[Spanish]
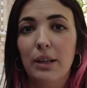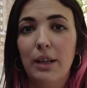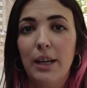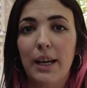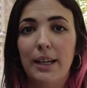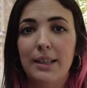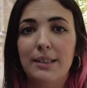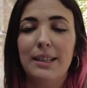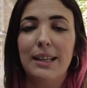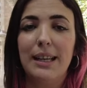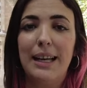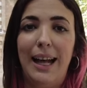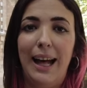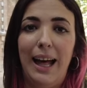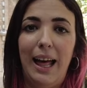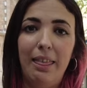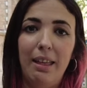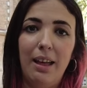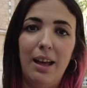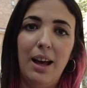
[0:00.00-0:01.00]
que es
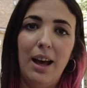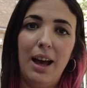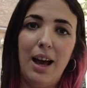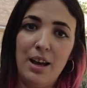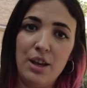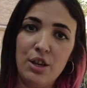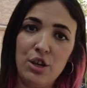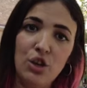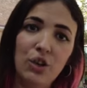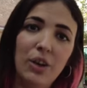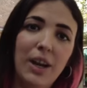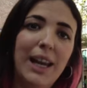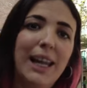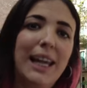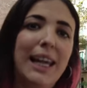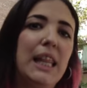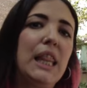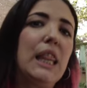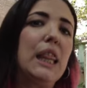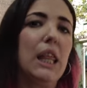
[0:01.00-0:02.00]
cada año el
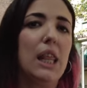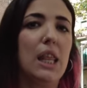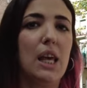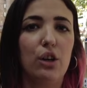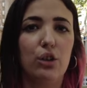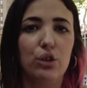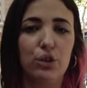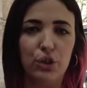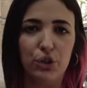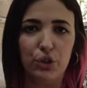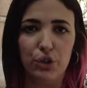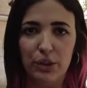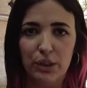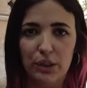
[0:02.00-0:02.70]
15 de agosto.